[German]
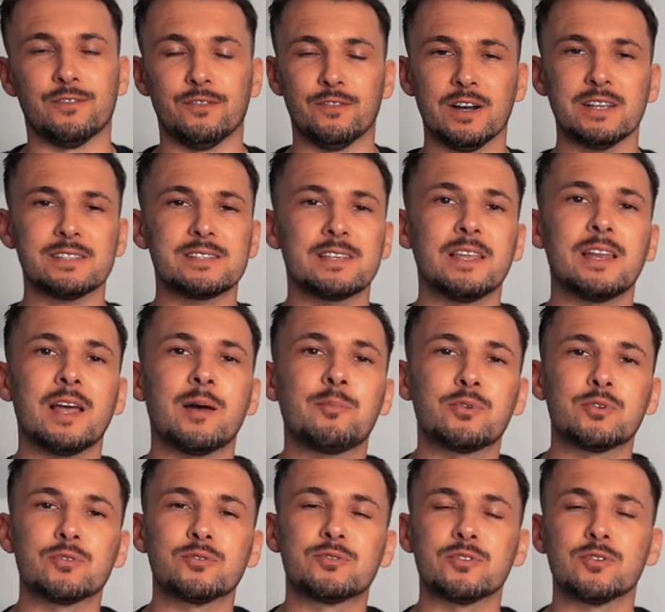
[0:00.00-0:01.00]
Was geht ab
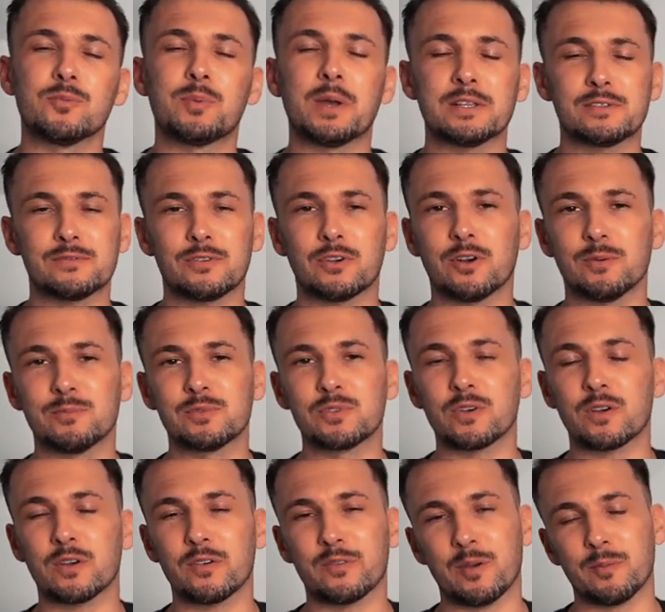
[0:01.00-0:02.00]
YouTube? Herzlich willkommen
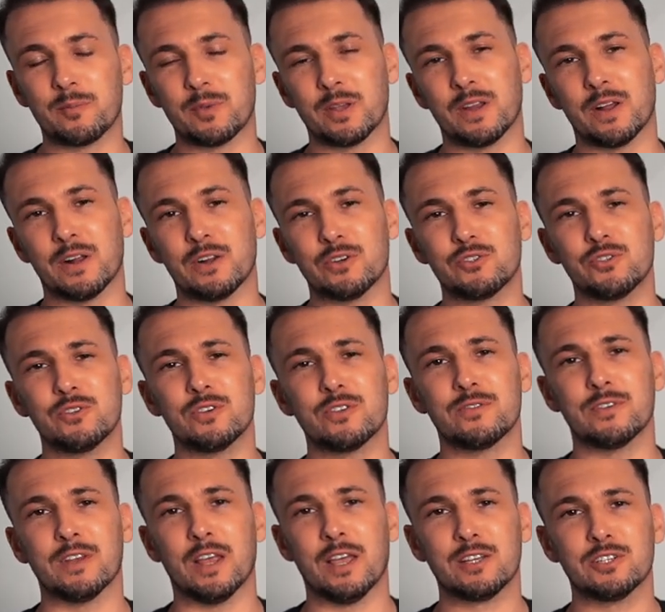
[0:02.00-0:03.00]
zurück auf meinem Kanal. Schön,
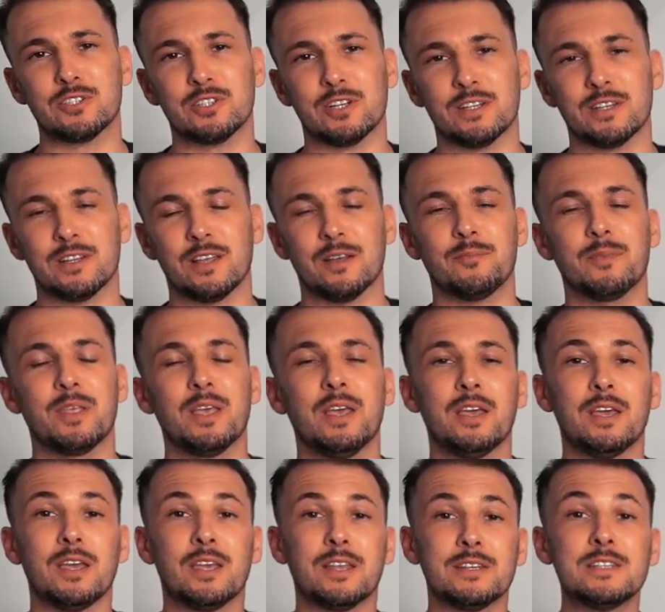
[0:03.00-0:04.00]
dass ihr eingeschaltet habt.
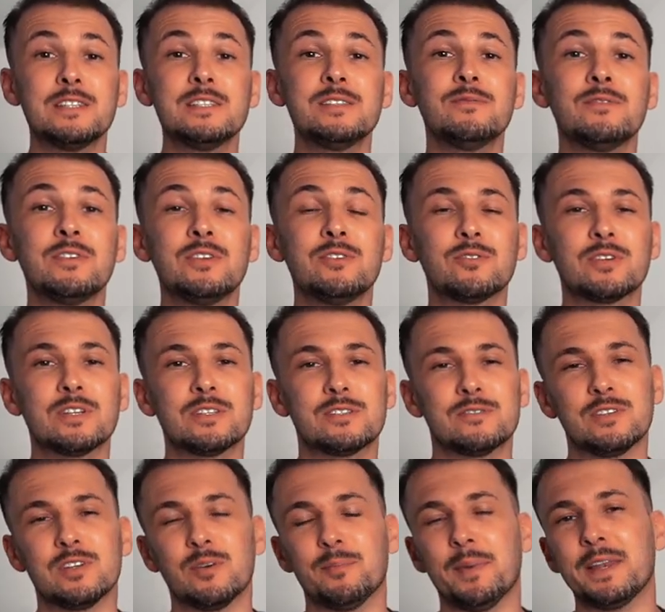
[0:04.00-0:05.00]
In diesem Video geht es
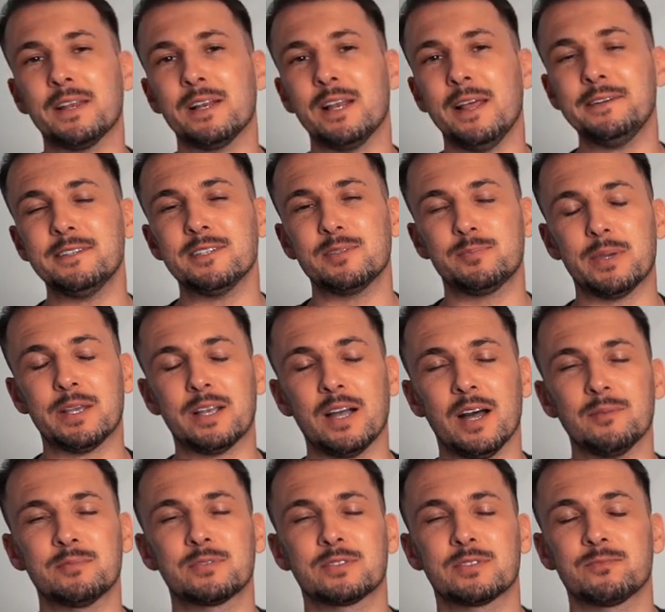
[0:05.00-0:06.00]
wieder um meine latest
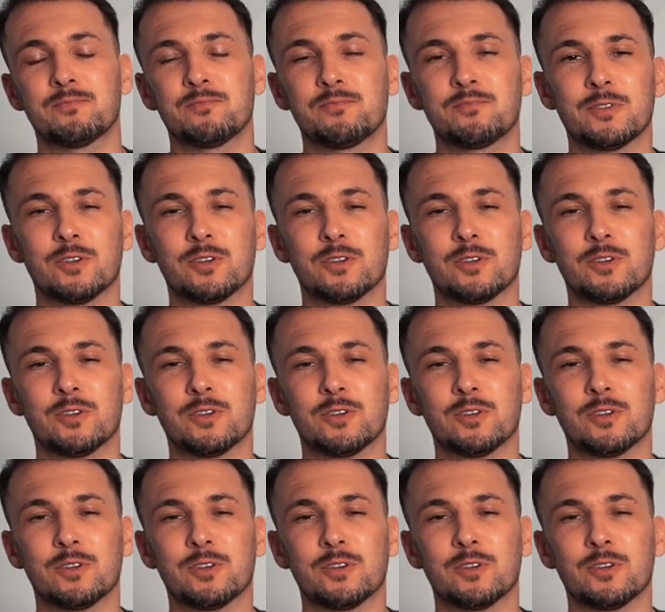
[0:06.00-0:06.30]
Pickups.